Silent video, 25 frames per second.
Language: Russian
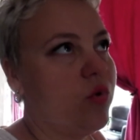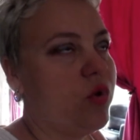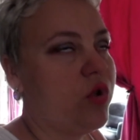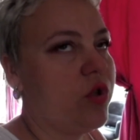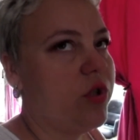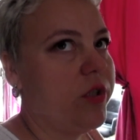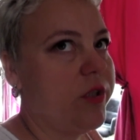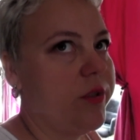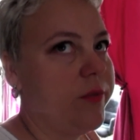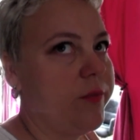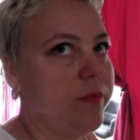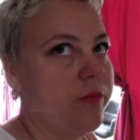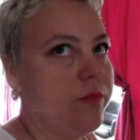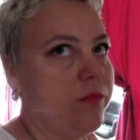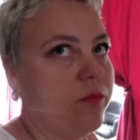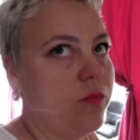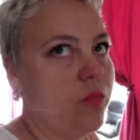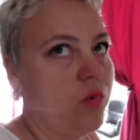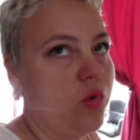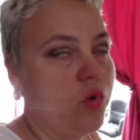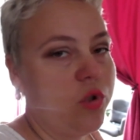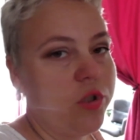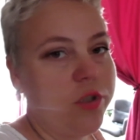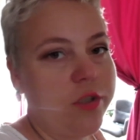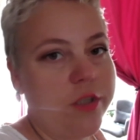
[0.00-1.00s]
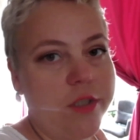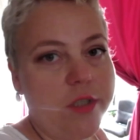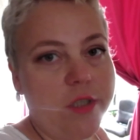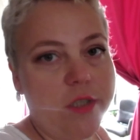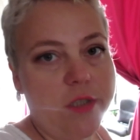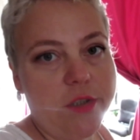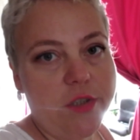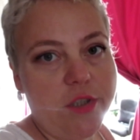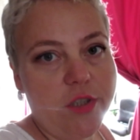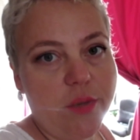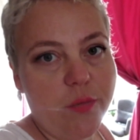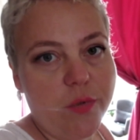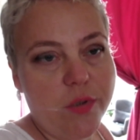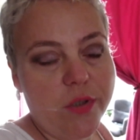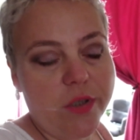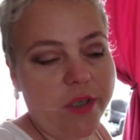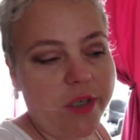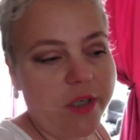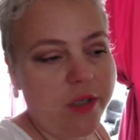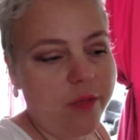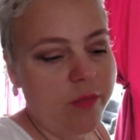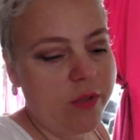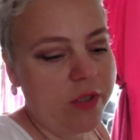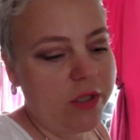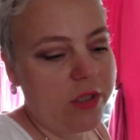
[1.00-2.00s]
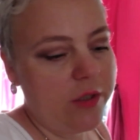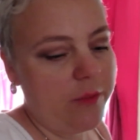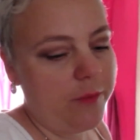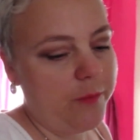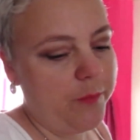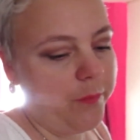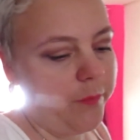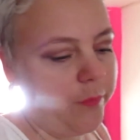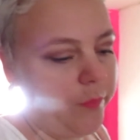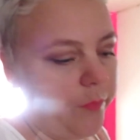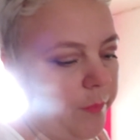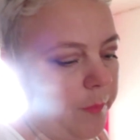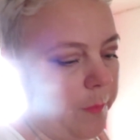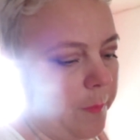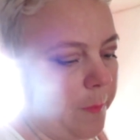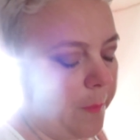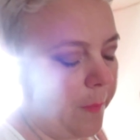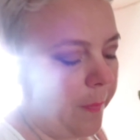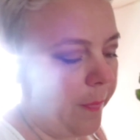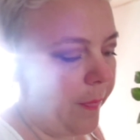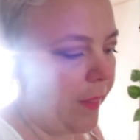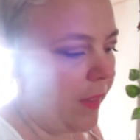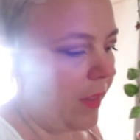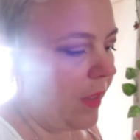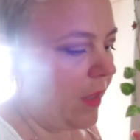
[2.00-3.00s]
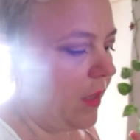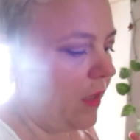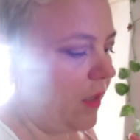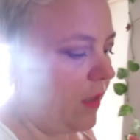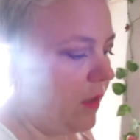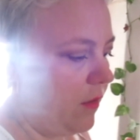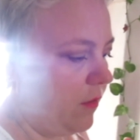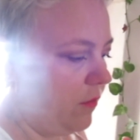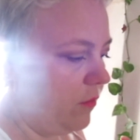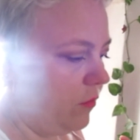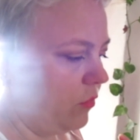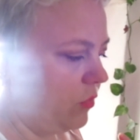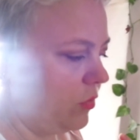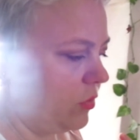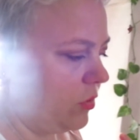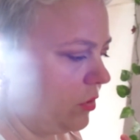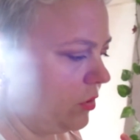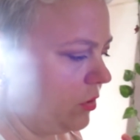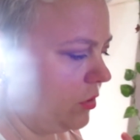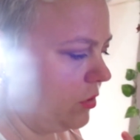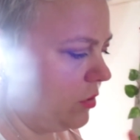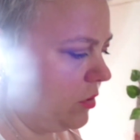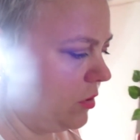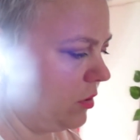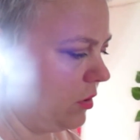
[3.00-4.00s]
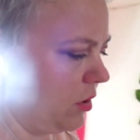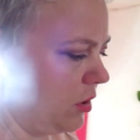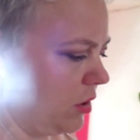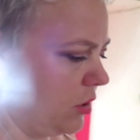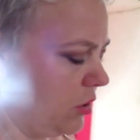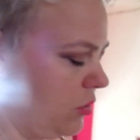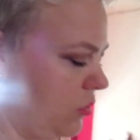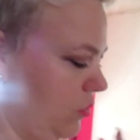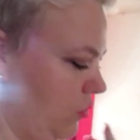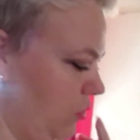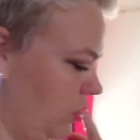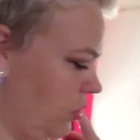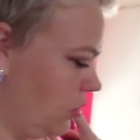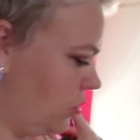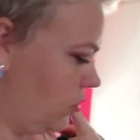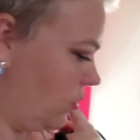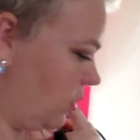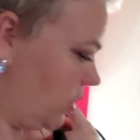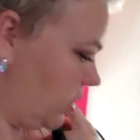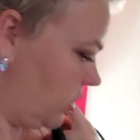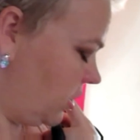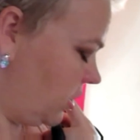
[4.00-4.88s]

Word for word: что мужа-то надо чем-то кормить. Вот. Картошку. А с